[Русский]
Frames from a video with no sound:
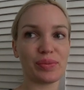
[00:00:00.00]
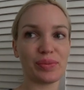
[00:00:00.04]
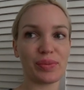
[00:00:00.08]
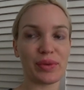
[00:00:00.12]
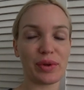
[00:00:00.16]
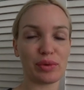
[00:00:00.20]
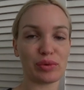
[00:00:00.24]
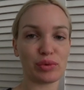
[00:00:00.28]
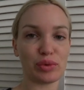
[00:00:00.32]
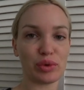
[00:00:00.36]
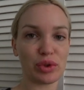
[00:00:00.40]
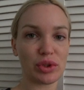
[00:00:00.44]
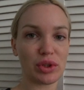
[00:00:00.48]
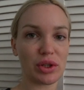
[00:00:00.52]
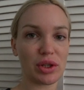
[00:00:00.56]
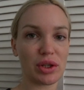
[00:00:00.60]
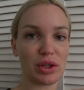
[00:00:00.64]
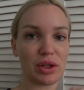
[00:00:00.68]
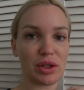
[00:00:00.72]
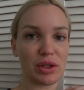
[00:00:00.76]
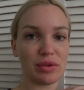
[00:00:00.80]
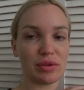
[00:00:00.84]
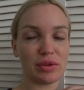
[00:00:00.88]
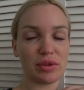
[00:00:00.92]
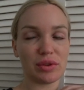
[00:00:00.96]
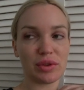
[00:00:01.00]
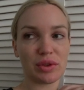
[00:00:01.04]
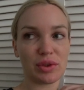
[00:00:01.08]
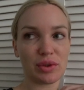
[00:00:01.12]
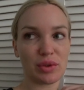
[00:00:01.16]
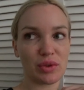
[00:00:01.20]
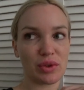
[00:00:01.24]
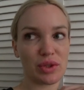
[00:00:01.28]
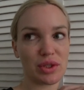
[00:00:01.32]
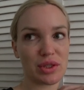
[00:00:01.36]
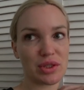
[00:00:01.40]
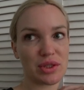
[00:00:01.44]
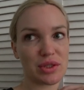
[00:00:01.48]
Нафоткала его,
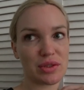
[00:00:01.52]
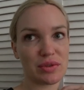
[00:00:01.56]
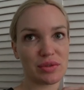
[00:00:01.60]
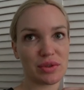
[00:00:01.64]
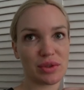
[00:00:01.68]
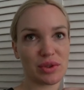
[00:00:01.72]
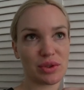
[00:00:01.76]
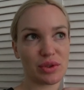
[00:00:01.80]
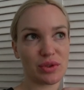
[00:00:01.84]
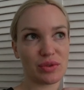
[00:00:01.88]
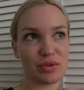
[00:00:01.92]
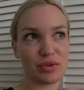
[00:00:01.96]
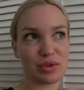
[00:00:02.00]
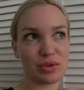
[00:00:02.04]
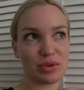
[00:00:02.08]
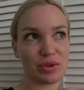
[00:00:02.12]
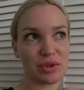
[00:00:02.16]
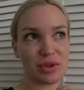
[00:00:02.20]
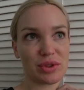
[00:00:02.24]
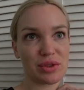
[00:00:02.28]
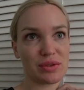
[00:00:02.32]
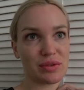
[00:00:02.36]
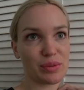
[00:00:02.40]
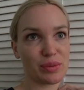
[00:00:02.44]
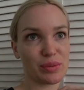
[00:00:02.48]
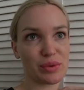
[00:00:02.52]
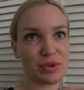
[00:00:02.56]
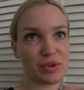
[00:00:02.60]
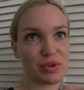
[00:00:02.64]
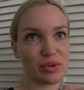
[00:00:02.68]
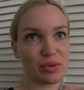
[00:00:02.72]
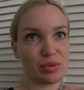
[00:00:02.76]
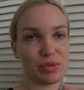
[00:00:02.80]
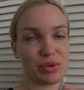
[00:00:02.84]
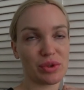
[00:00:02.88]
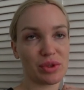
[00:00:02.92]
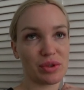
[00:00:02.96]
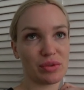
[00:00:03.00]
такой красивый, такой взрослый вообще
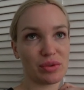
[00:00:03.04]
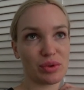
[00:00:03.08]
у меня,